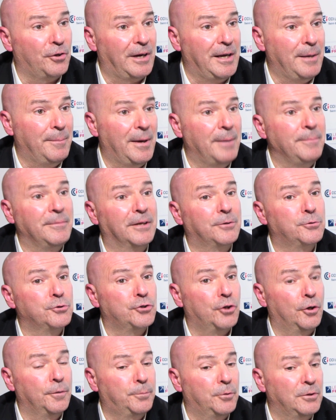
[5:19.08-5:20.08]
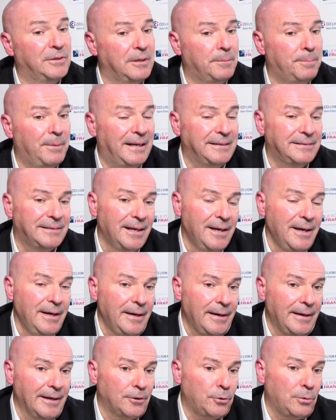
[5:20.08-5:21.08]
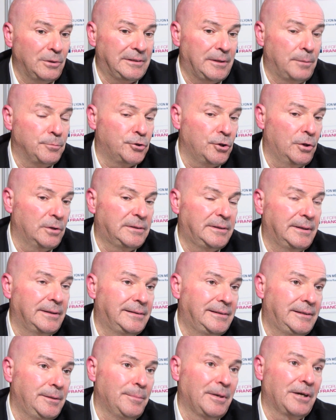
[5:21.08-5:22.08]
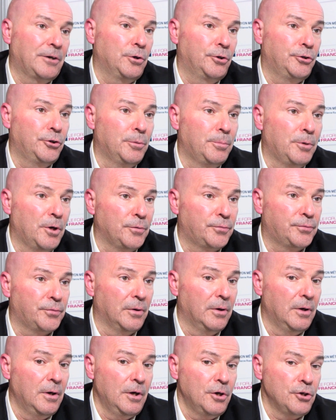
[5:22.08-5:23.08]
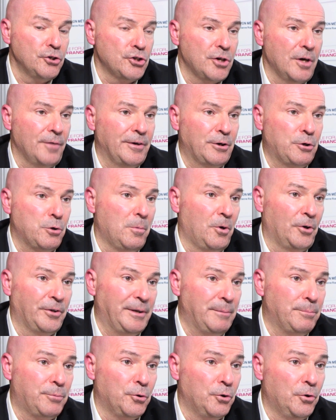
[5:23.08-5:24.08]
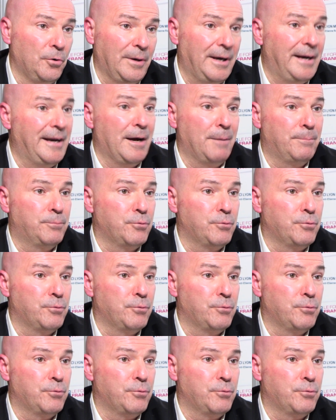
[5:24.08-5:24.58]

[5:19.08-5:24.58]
dans les mêmes, il y a toujours une petite place. Et la troisième chose, c'est que si ma côte de bœuf, j'avais commandé bleu bleue et elle est à